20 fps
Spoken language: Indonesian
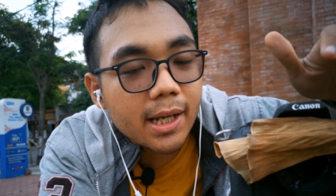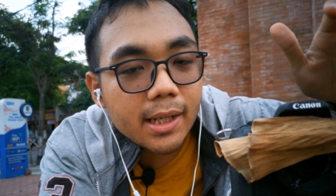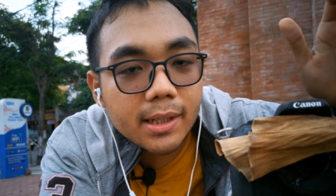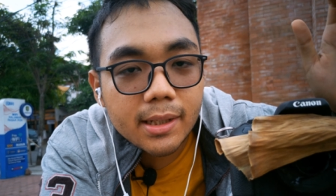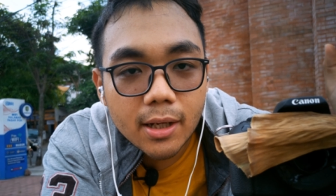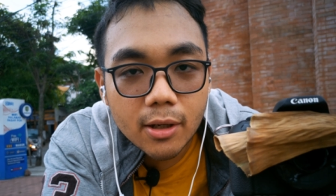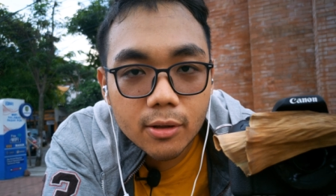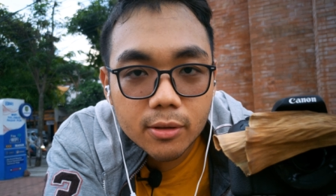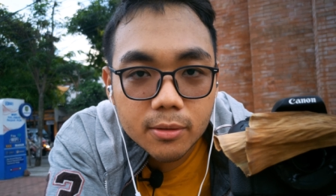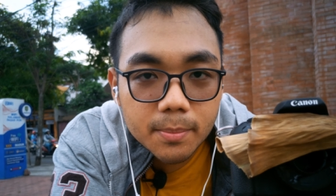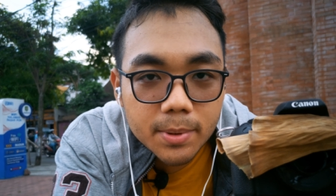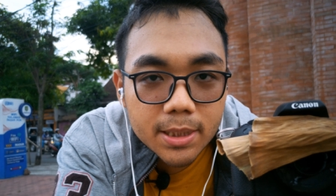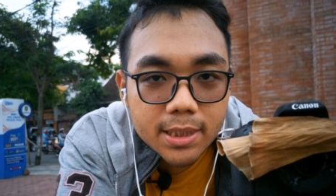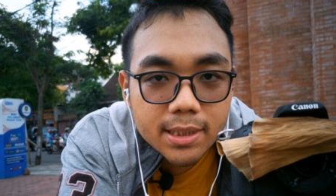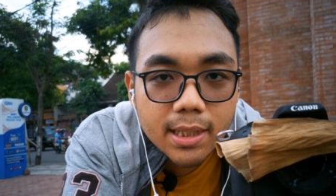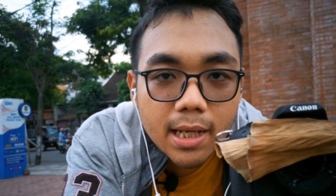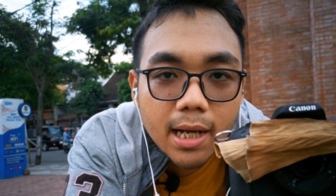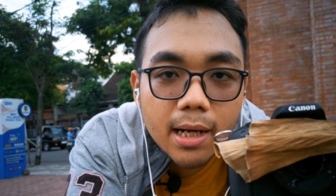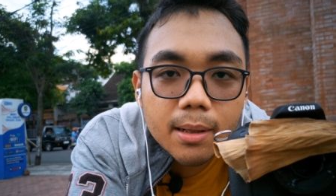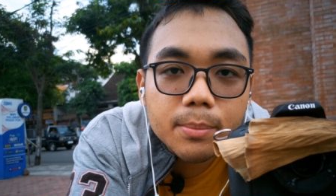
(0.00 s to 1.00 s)
pakai daun
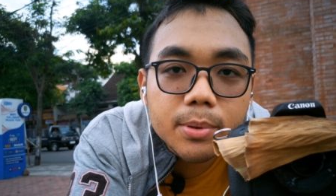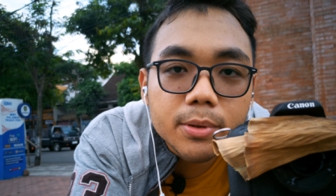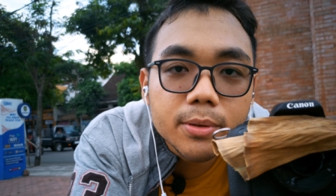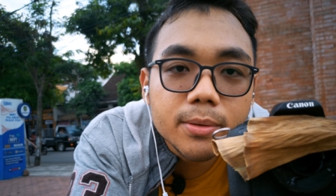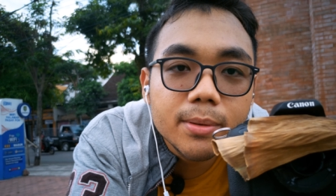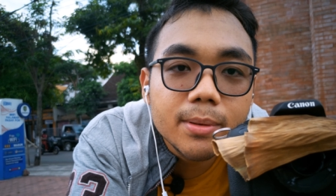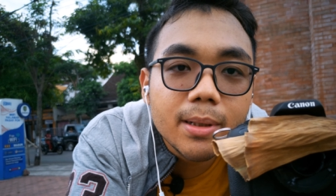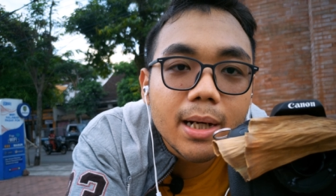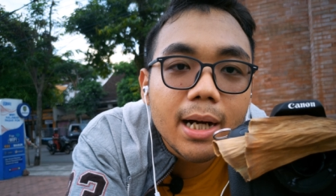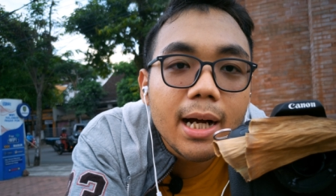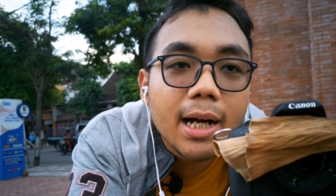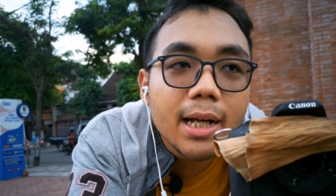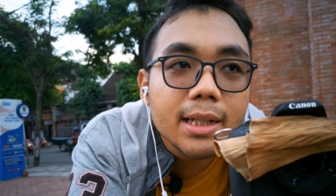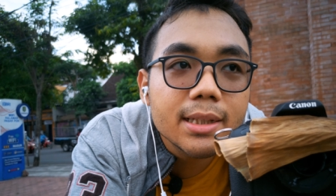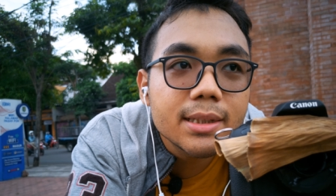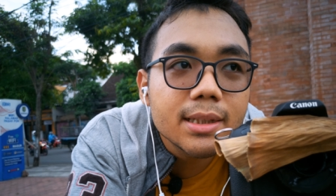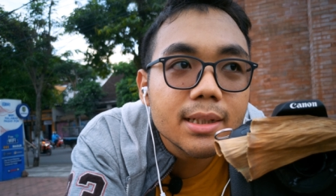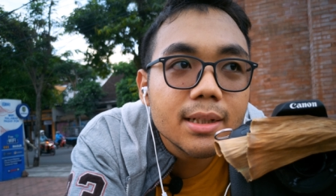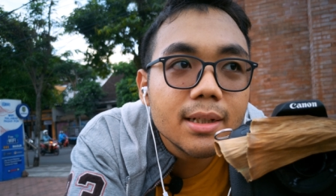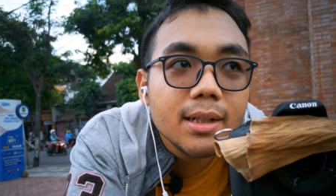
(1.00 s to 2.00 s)
pisang
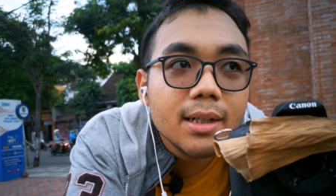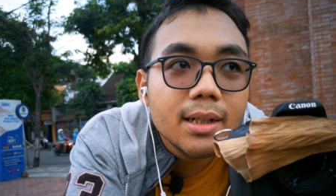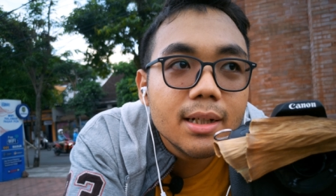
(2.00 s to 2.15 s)
buat